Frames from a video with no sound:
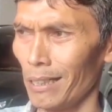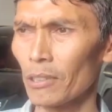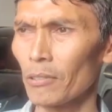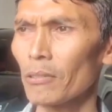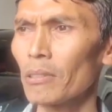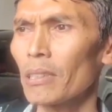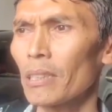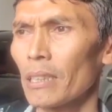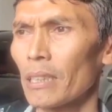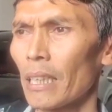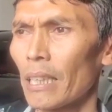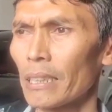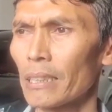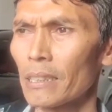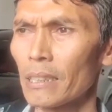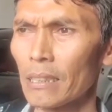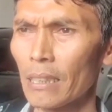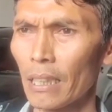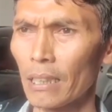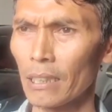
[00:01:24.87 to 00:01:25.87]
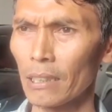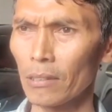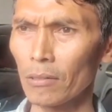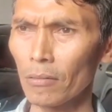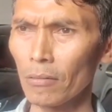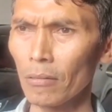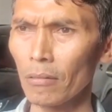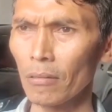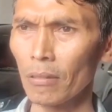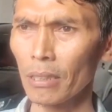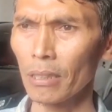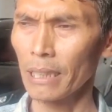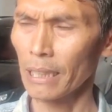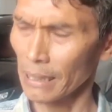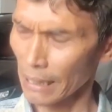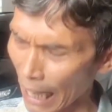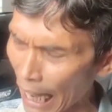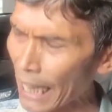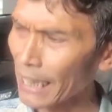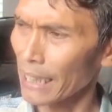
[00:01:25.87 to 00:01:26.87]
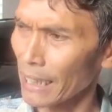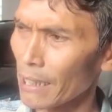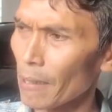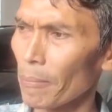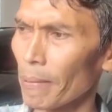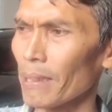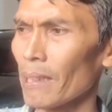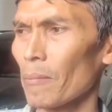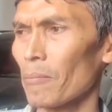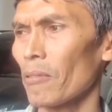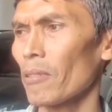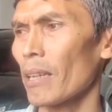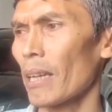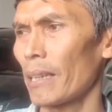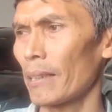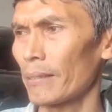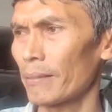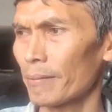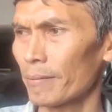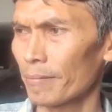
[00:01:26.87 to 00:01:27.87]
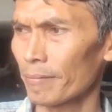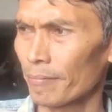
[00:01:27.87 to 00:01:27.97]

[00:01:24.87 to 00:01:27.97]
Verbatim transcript: dan cuti dan itu kita hanya dapat laporan